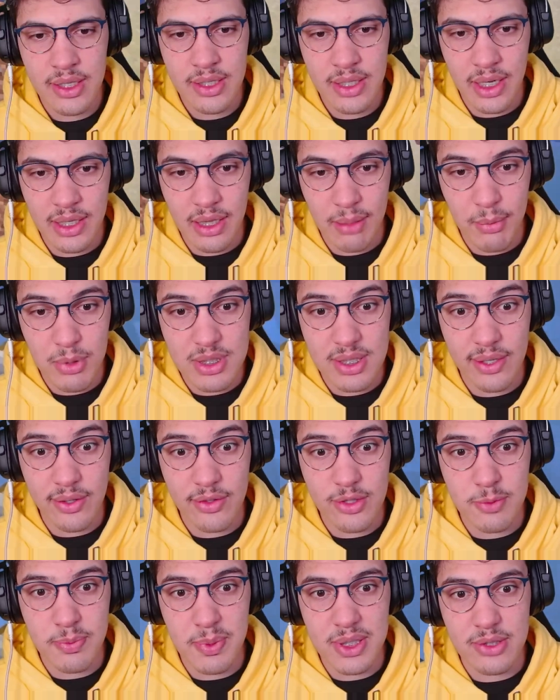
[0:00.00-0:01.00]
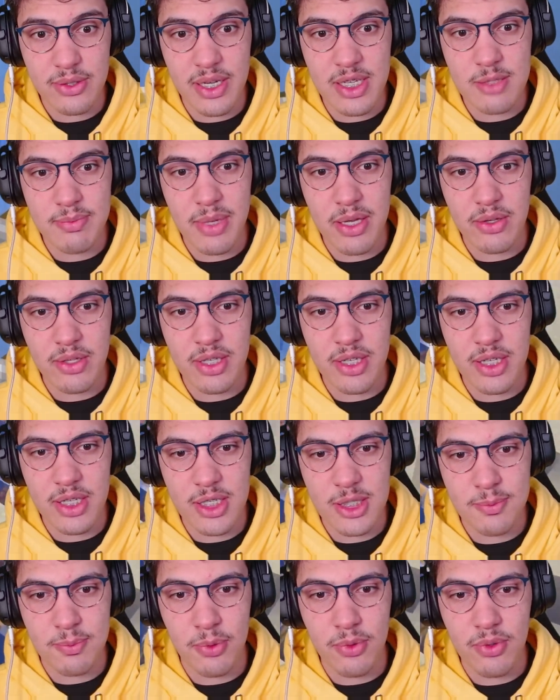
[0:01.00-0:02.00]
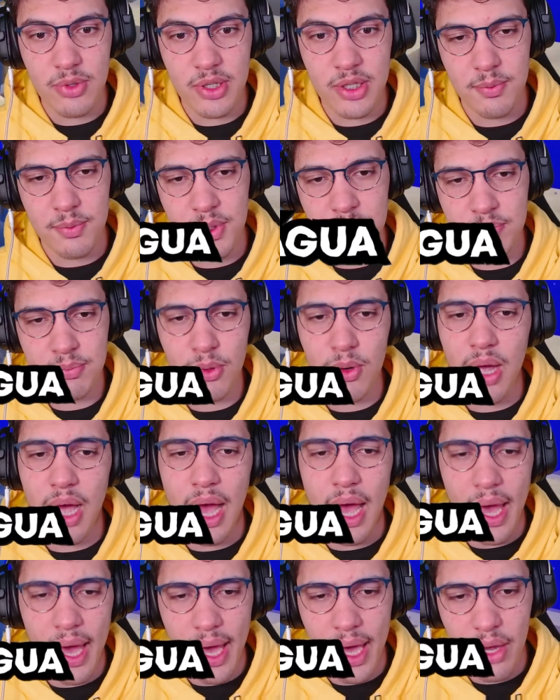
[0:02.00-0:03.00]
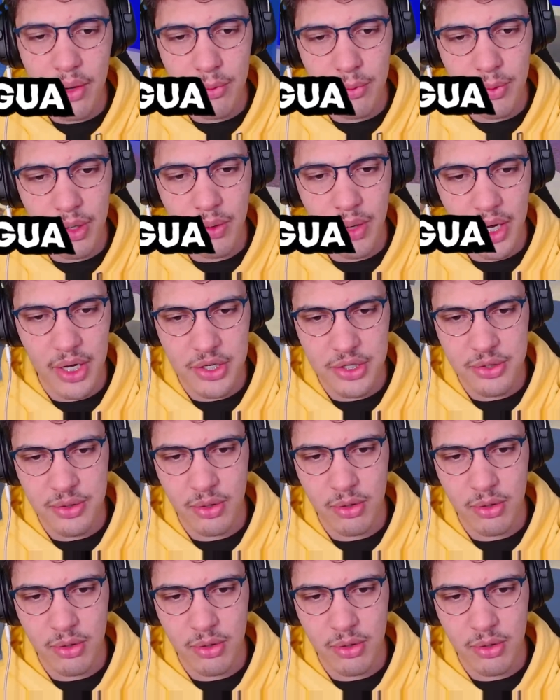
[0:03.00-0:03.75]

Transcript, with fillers: E ele tá mostrando que os pistões meio que expu... empurra a água, eu acho.